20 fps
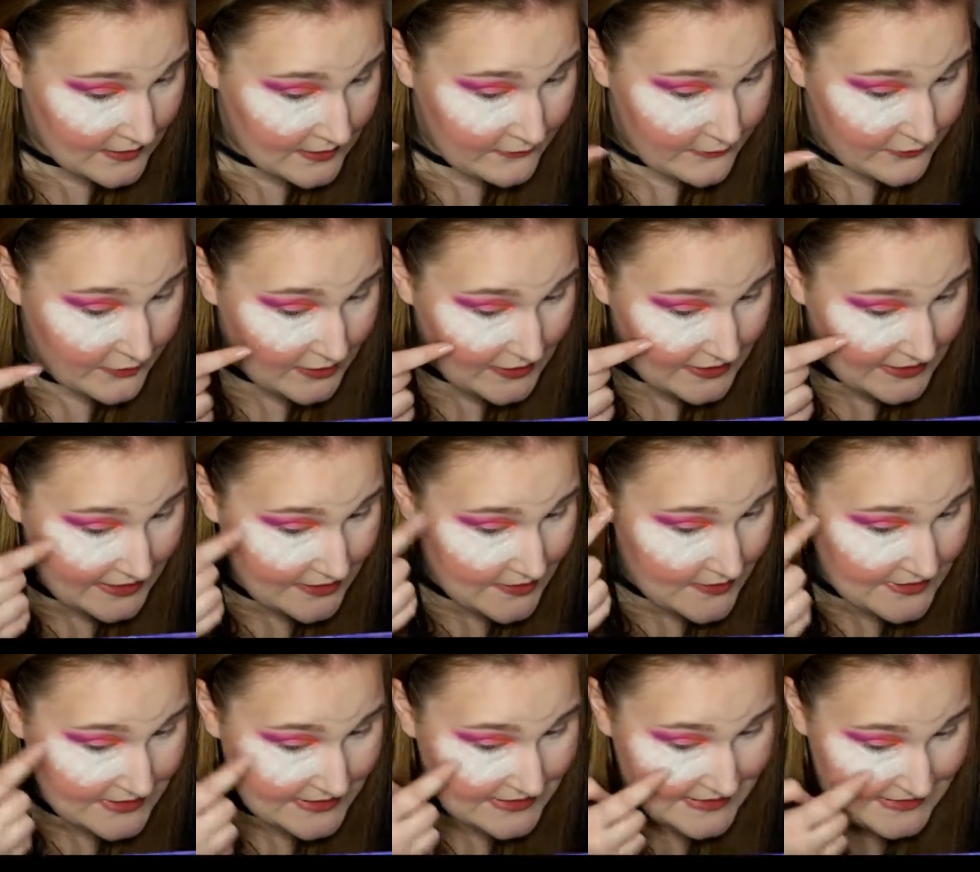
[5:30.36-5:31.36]

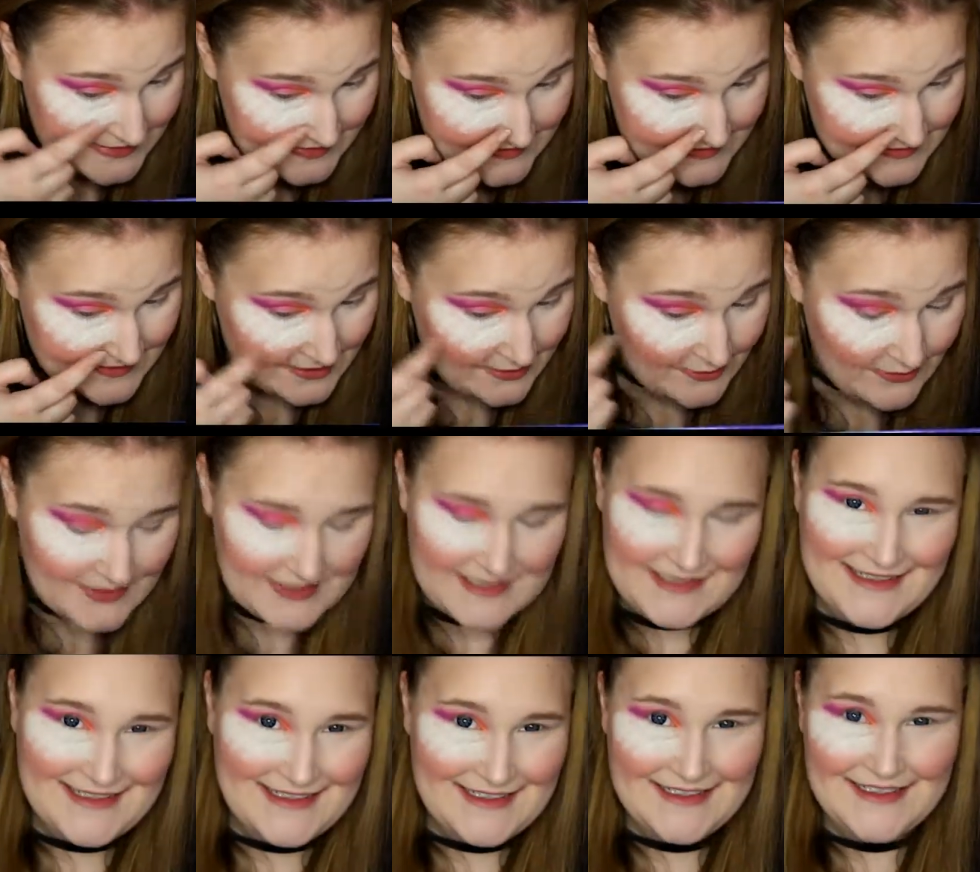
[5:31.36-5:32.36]
Fallout ist auch
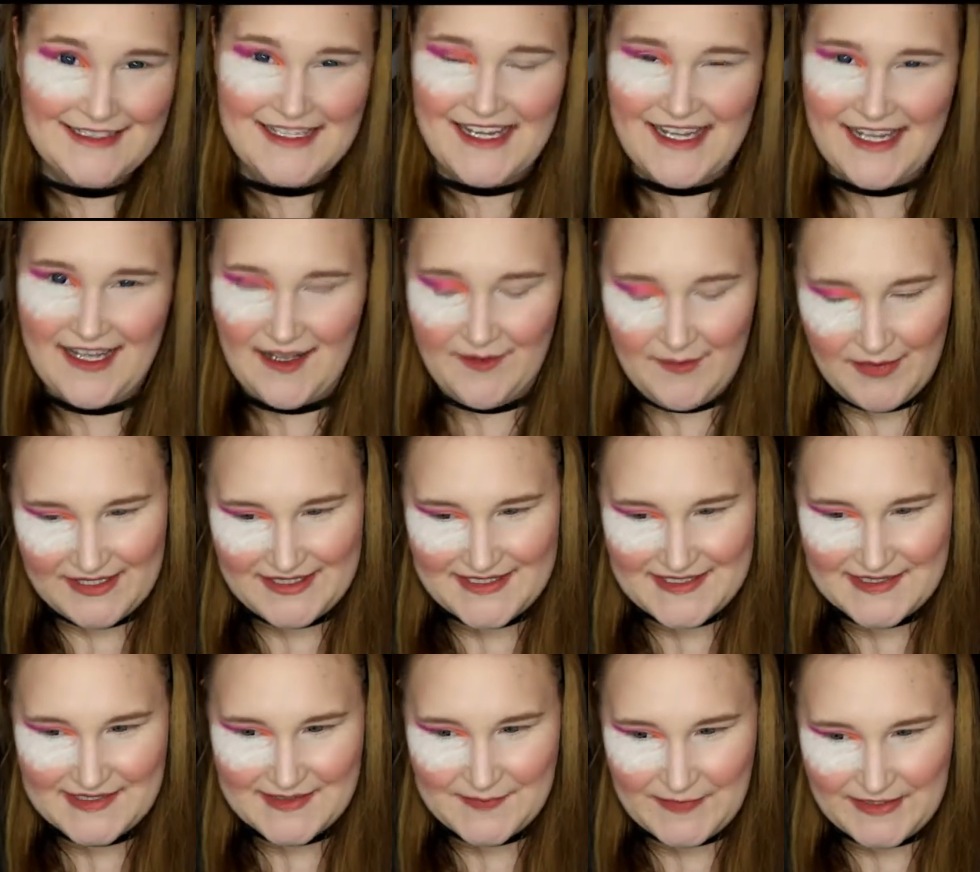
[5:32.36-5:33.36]
da, aber
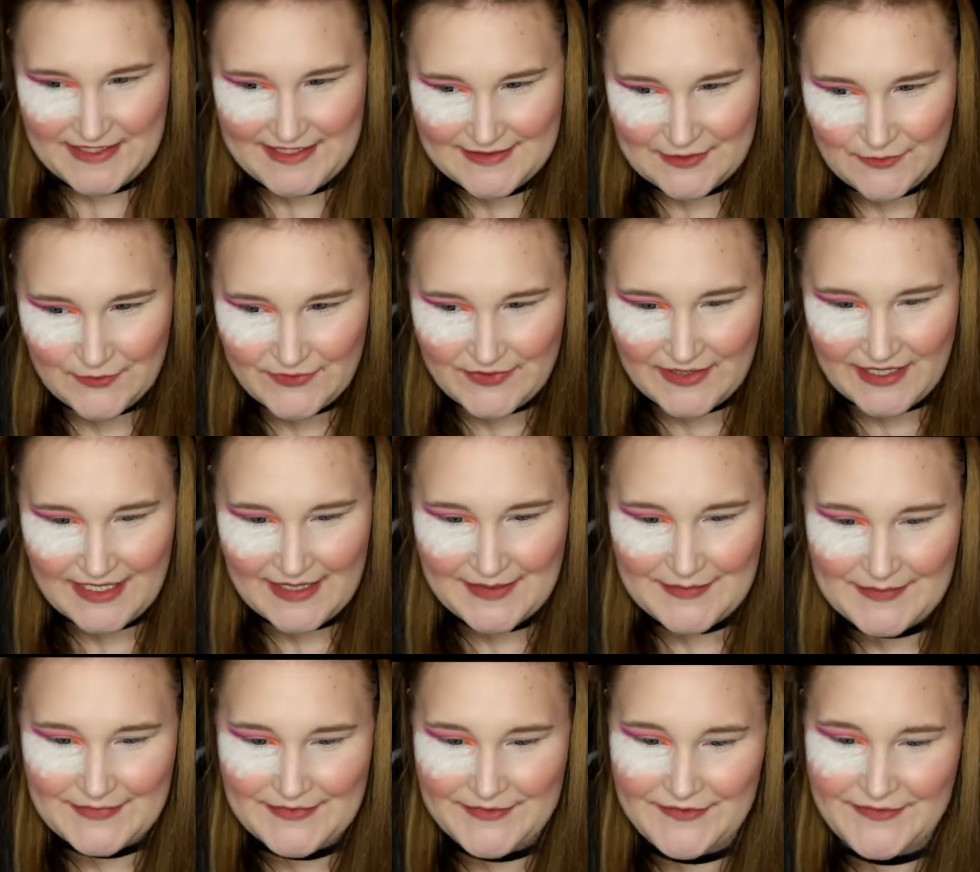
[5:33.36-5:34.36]
das ist bei so
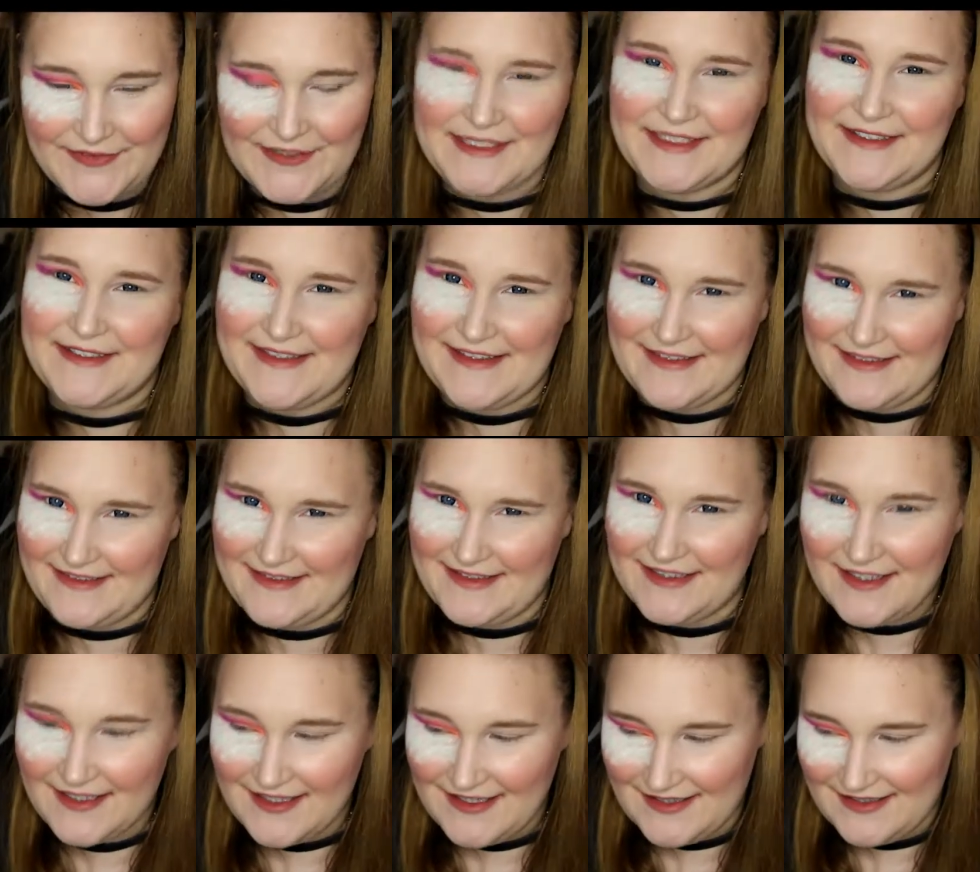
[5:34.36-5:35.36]
Farben fast
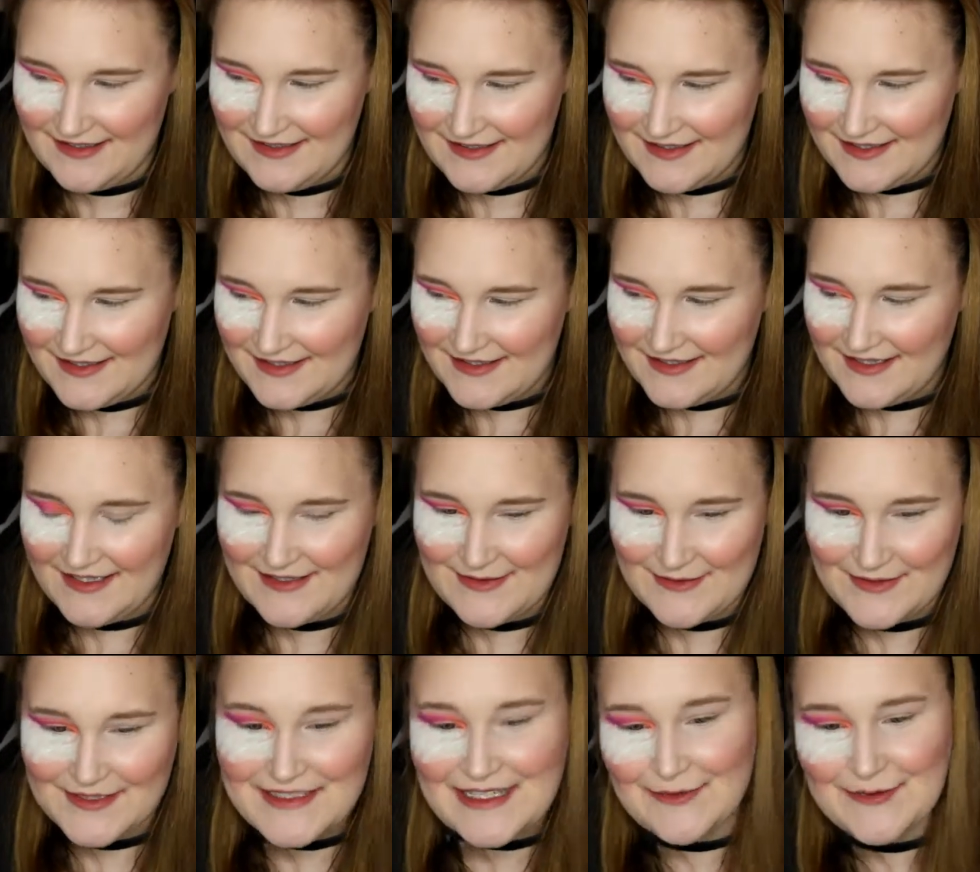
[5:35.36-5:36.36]
klar.
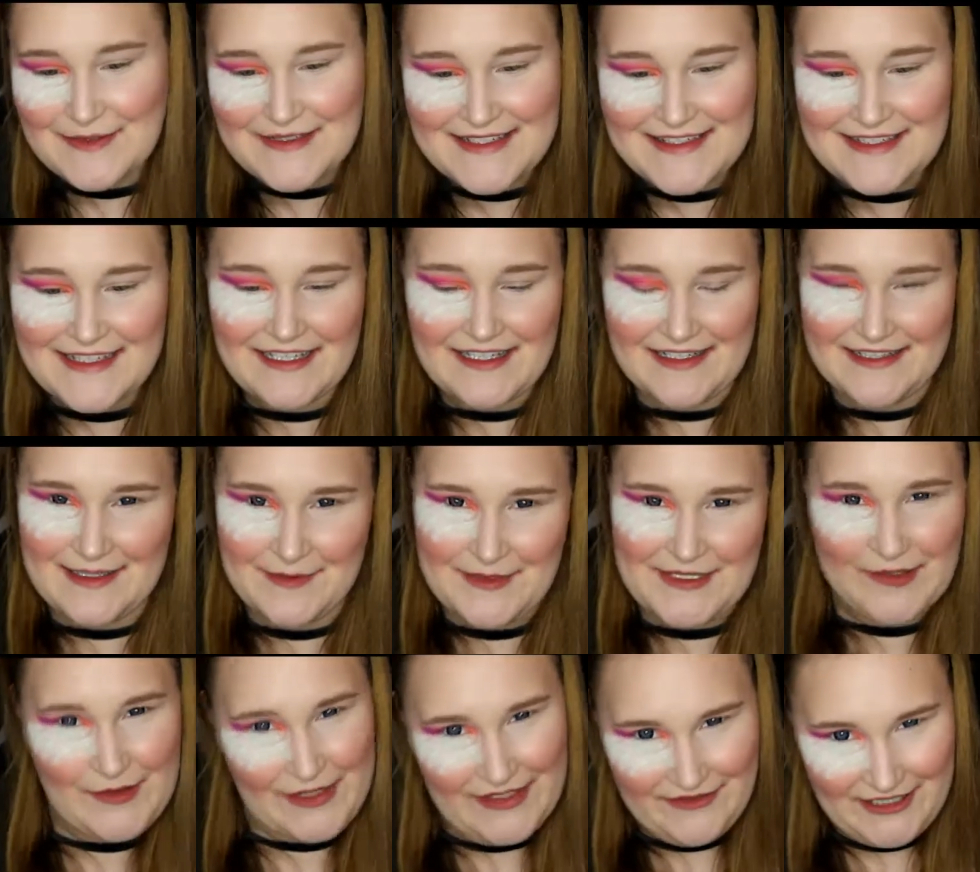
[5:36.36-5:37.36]
Also da muss ich sagen, das habe
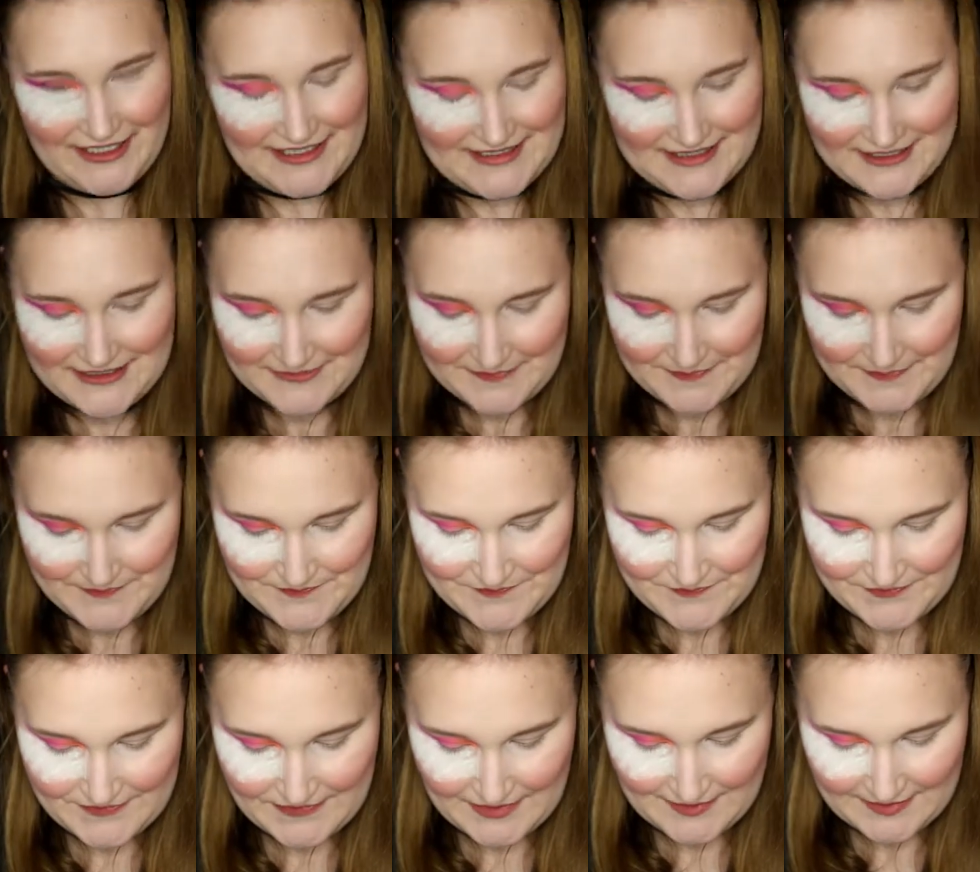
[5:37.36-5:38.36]
ich auch erwartet.
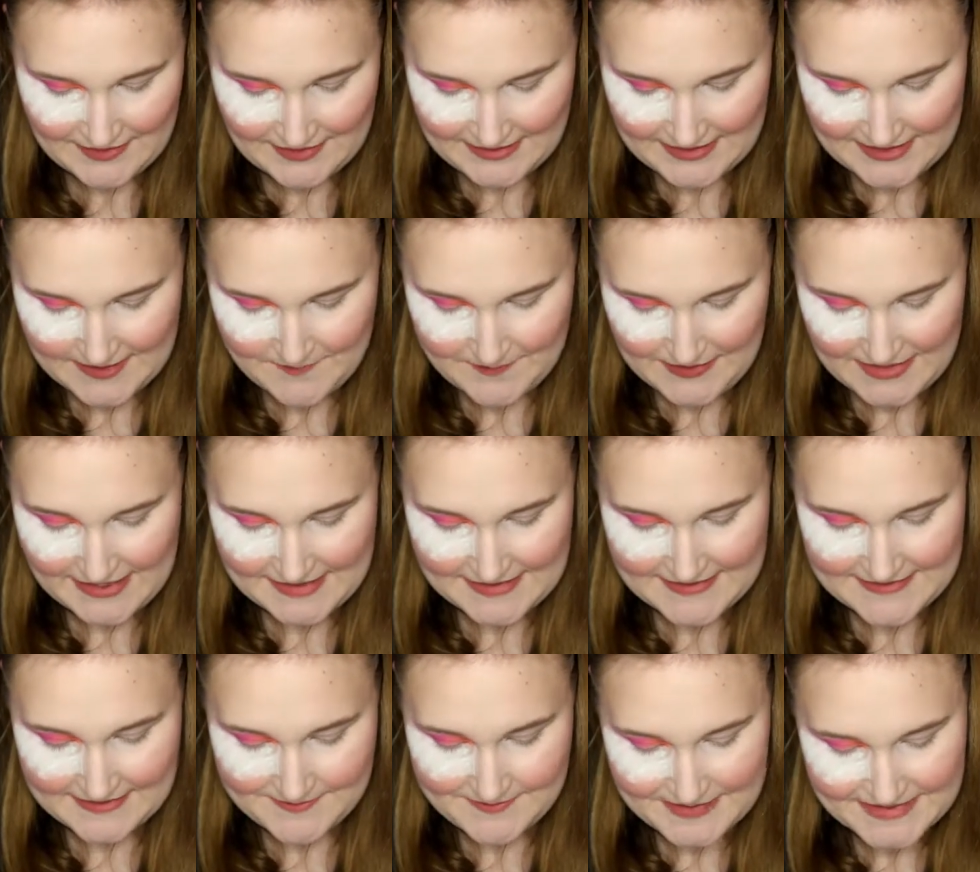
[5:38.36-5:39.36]
Kickback
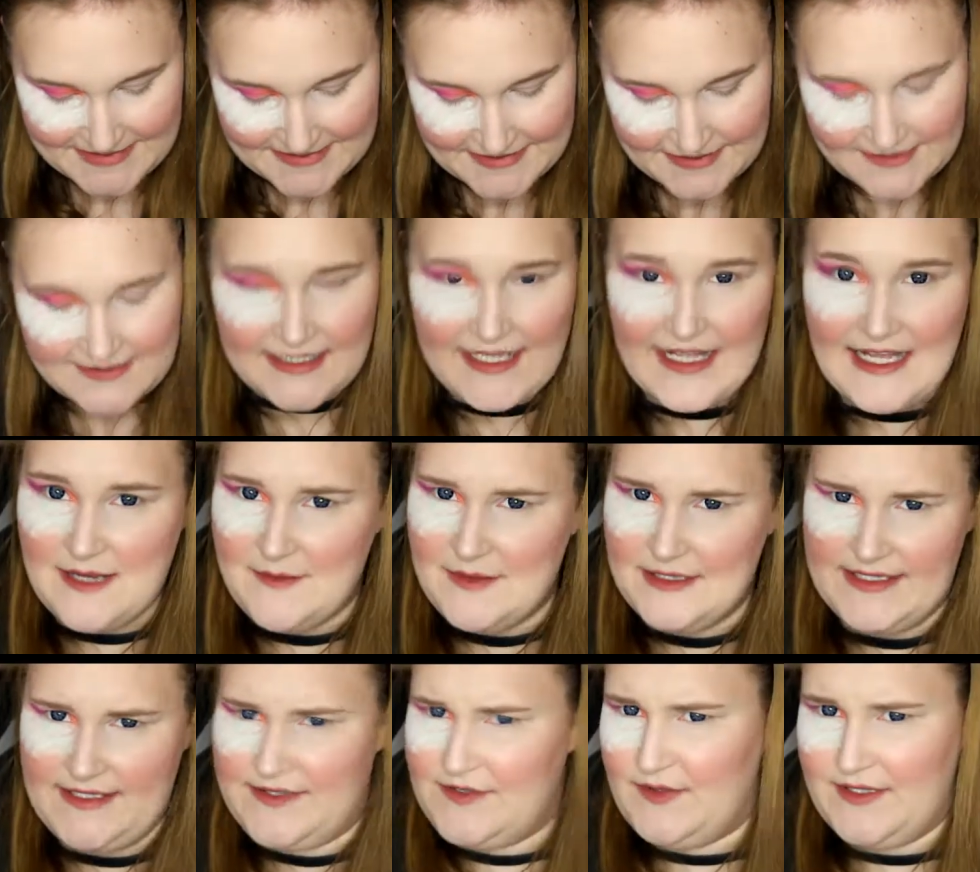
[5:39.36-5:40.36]
ist ein bisschen da, aber
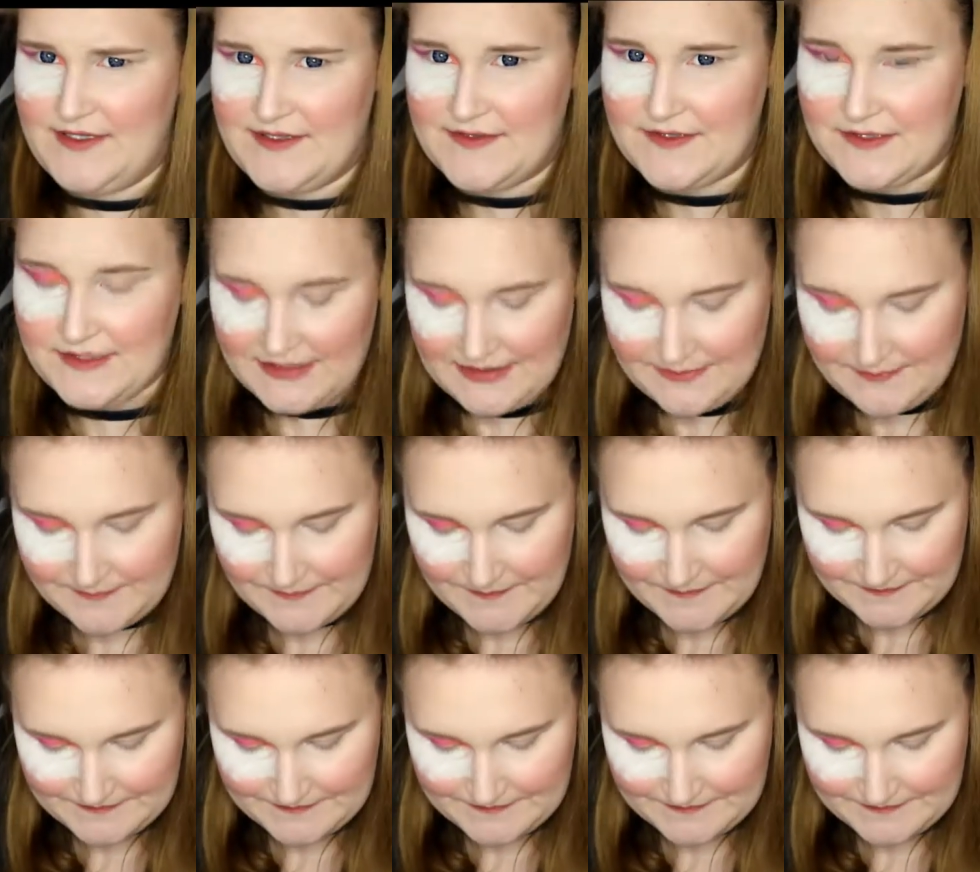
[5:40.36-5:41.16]
nicht so extrem.